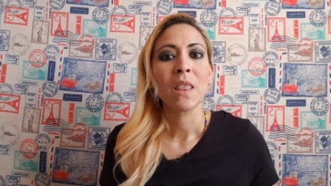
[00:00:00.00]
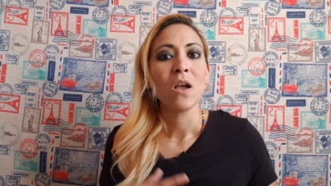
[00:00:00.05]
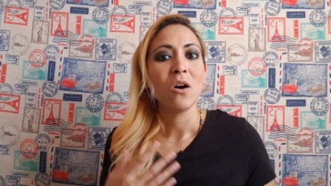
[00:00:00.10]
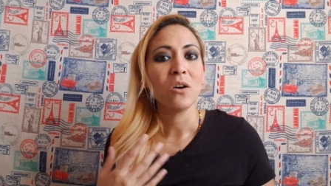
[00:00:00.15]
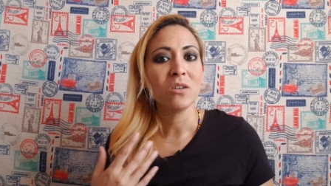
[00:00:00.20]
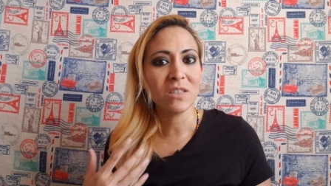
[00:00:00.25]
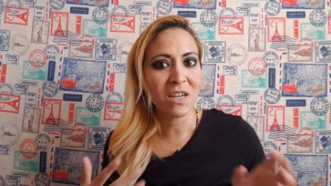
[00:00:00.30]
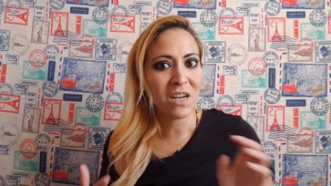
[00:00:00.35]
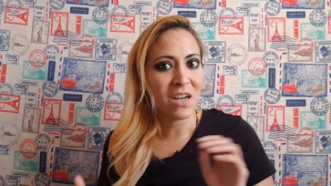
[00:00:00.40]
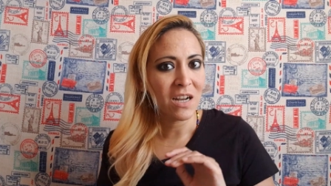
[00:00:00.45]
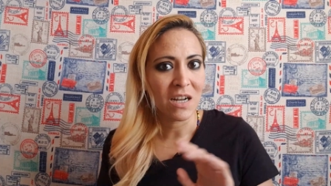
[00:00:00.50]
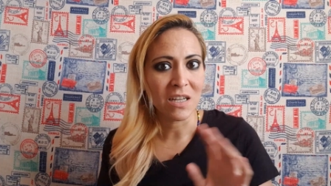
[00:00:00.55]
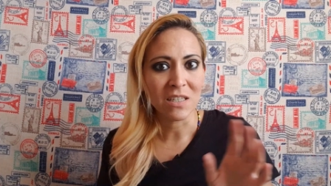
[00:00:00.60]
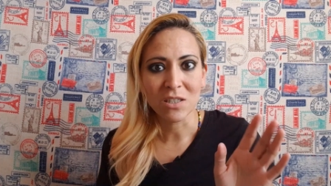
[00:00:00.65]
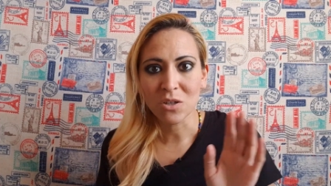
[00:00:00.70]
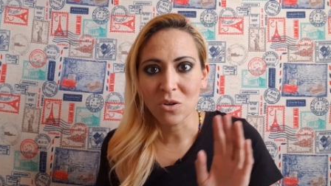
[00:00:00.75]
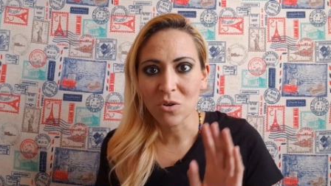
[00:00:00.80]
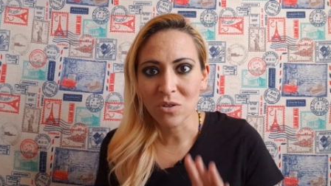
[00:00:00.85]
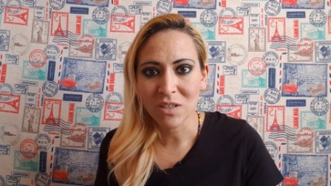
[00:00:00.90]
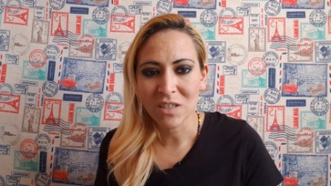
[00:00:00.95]
Otra de
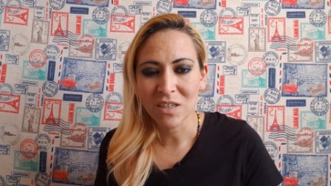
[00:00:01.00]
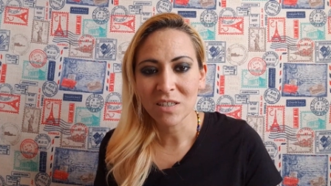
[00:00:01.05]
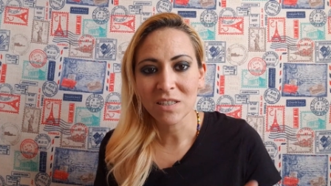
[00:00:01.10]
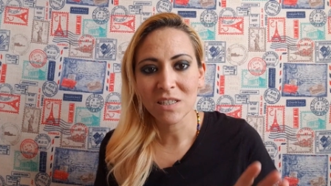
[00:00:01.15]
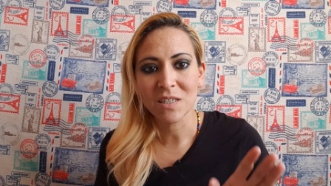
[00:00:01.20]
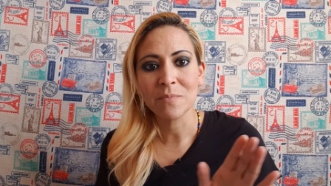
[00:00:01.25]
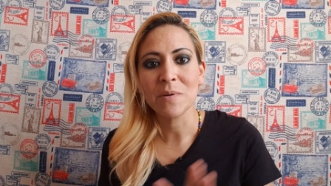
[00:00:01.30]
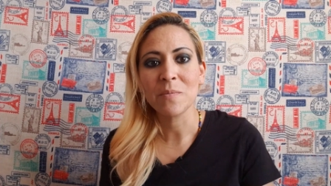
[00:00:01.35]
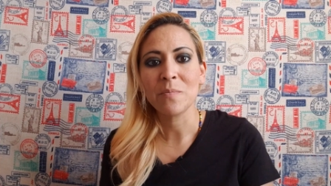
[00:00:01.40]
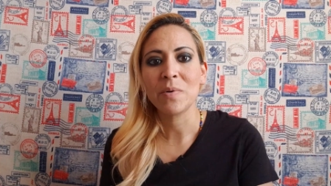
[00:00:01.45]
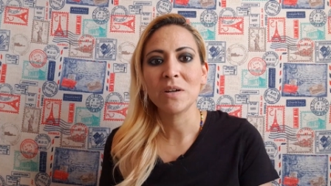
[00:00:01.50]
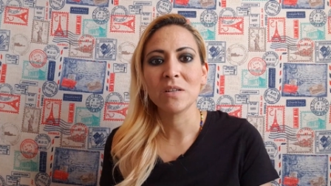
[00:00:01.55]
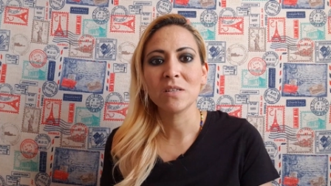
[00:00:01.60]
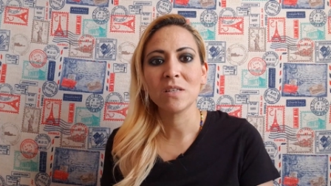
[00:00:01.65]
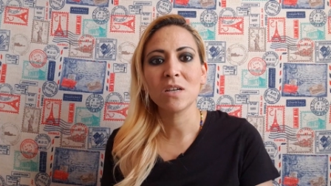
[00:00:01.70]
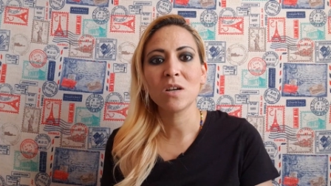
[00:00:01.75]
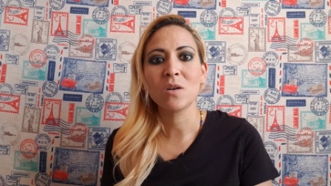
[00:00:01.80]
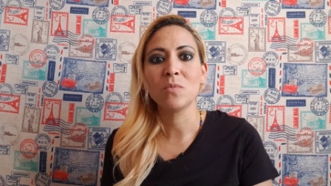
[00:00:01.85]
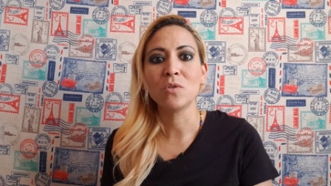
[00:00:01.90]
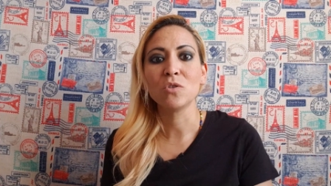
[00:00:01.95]
las cosas que me
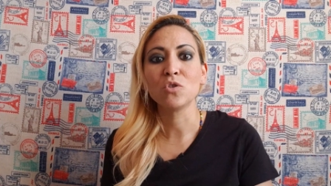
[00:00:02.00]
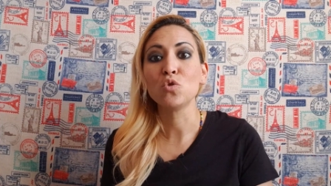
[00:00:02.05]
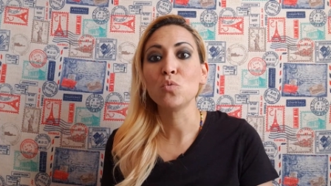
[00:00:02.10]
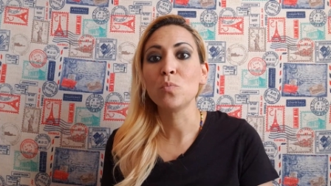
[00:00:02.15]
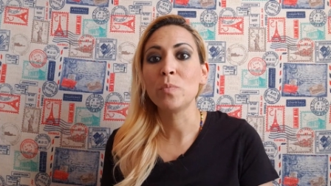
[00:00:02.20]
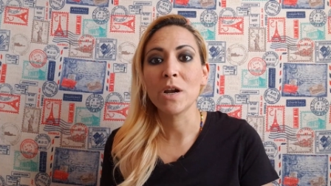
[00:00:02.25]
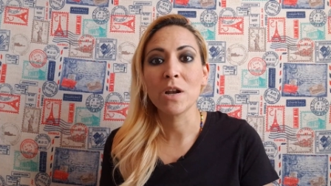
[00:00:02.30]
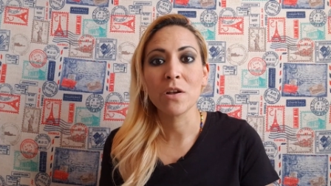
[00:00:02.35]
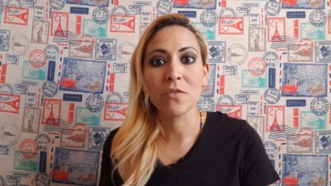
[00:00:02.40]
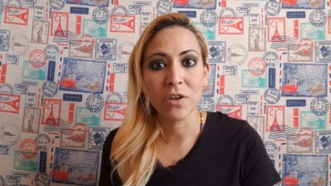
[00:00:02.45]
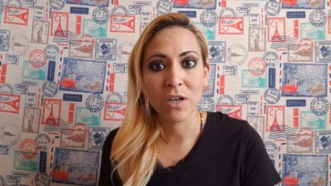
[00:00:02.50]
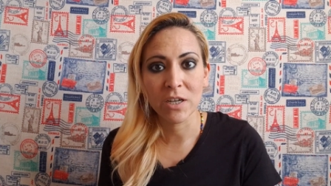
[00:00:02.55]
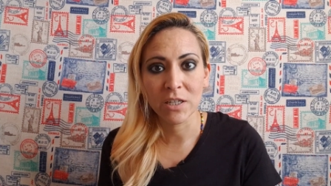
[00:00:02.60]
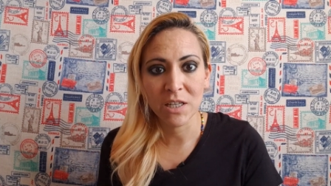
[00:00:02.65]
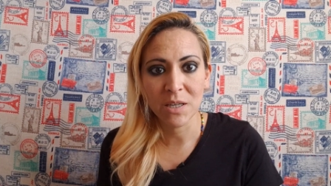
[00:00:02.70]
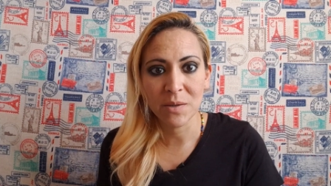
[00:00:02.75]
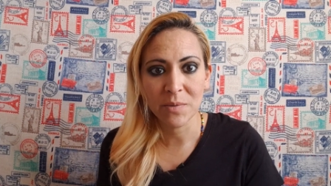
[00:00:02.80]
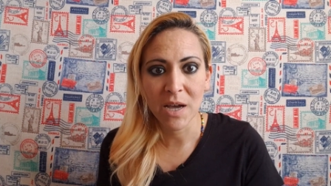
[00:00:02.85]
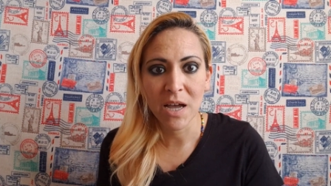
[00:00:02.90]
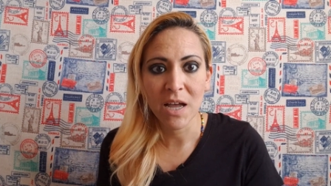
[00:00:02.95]
parece como súper
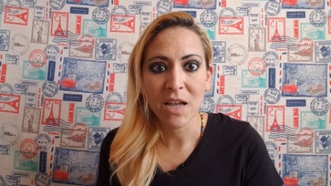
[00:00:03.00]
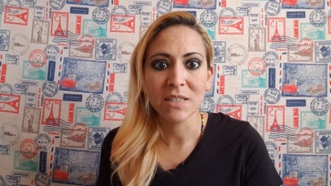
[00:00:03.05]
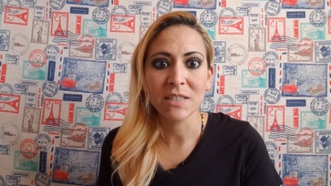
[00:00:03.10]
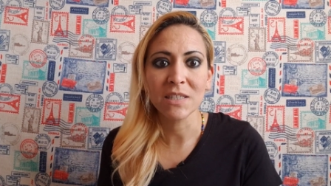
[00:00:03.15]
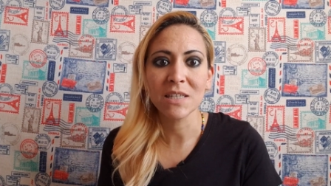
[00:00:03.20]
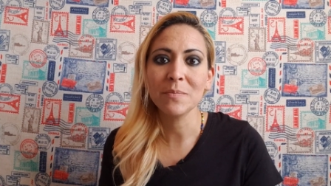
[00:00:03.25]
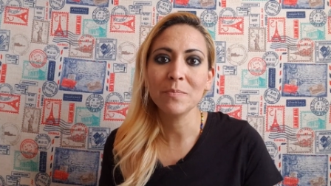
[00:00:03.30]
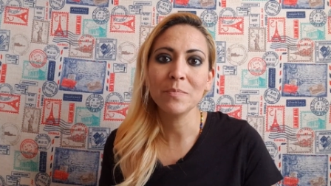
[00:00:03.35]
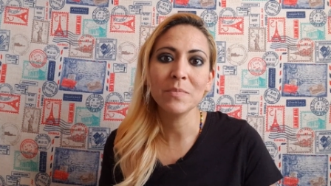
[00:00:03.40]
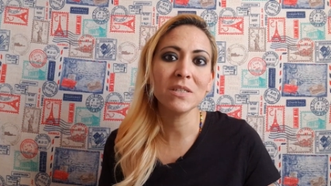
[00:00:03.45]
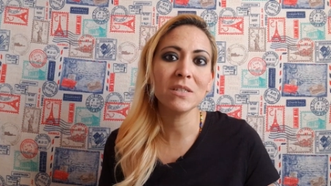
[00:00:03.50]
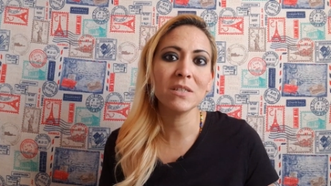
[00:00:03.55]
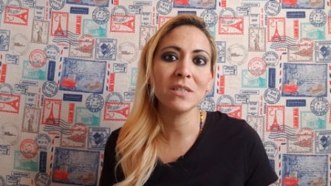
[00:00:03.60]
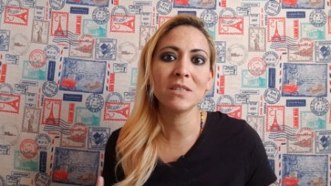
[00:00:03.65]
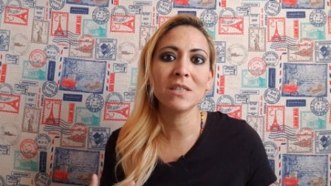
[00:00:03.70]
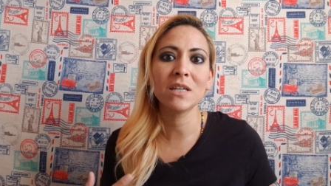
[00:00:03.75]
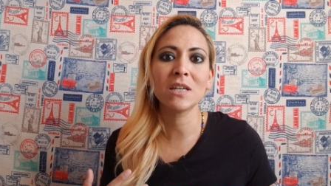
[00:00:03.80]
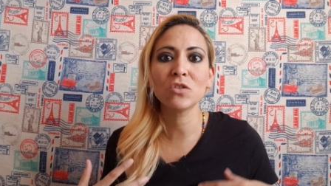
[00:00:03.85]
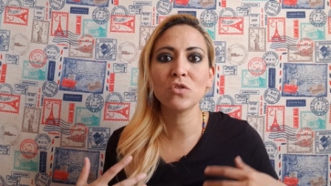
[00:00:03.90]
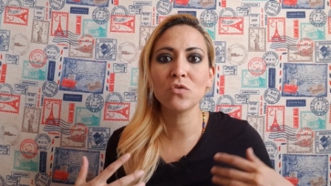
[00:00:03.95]
efectiva es que en vez de
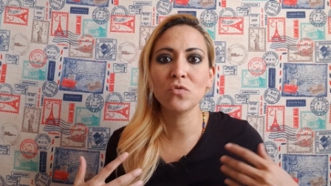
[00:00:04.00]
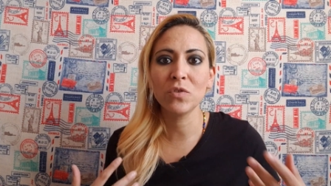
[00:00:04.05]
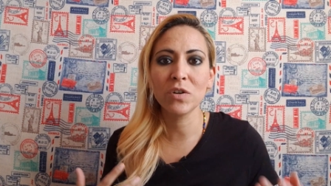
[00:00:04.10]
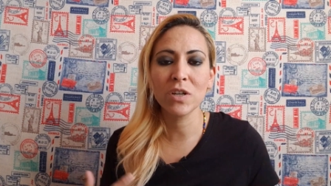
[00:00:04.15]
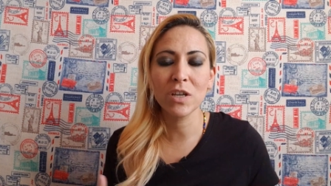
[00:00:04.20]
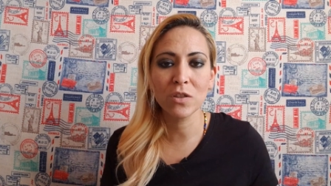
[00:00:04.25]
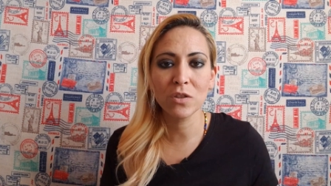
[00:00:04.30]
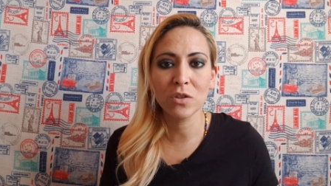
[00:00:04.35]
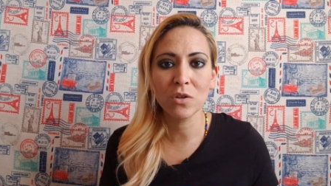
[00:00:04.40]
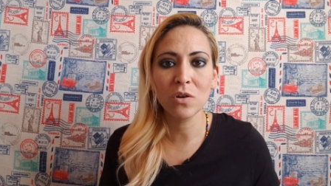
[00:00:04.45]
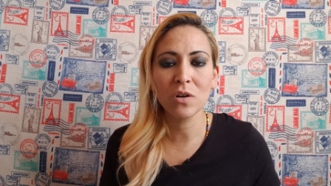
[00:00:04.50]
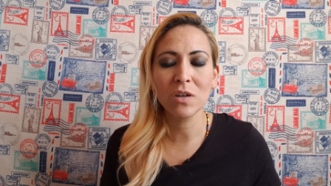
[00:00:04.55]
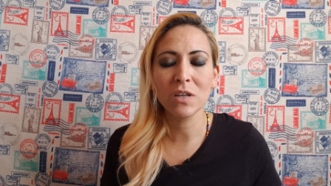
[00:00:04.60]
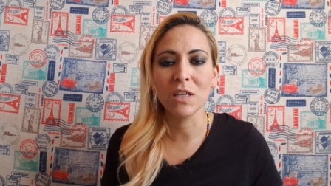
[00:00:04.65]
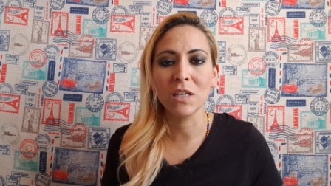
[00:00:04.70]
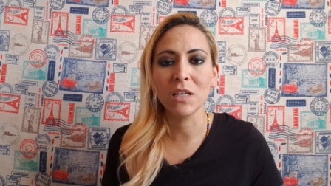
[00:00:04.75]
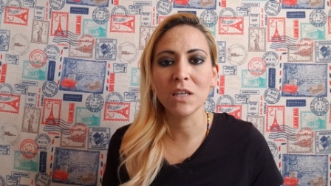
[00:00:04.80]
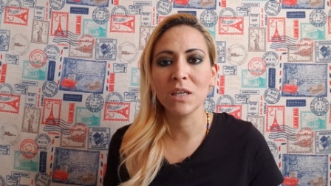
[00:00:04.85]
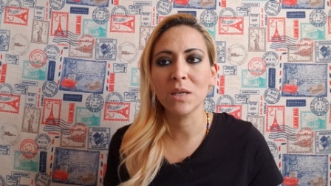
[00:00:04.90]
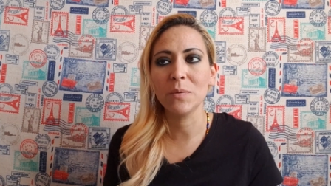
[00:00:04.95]
estar sufriendo
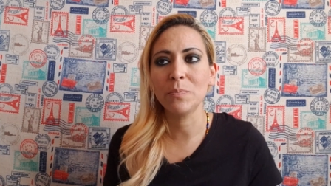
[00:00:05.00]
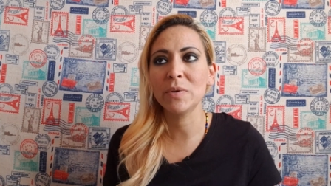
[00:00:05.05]
y,